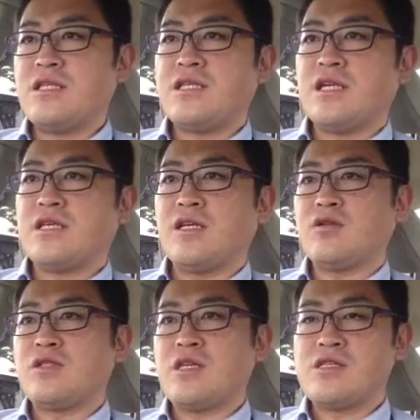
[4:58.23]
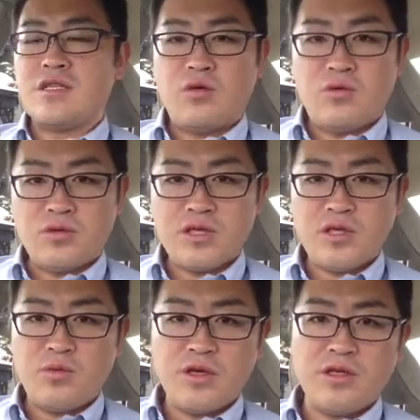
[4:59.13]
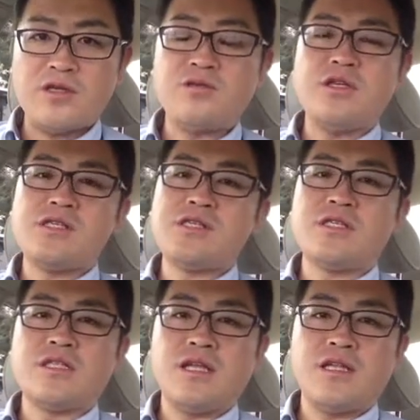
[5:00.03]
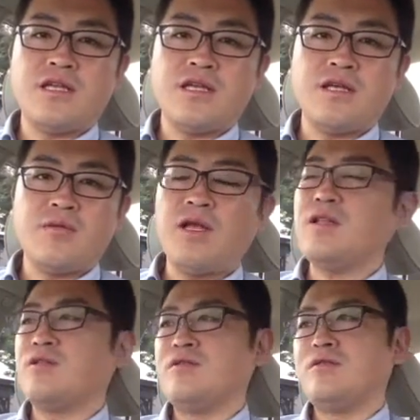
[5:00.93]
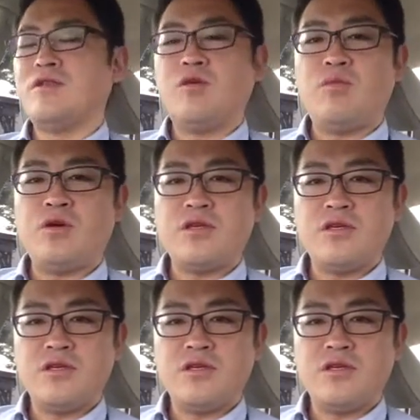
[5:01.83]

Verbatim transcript: キラキラとしたですね宝石に負けないような一日になっていただければなというふうに思い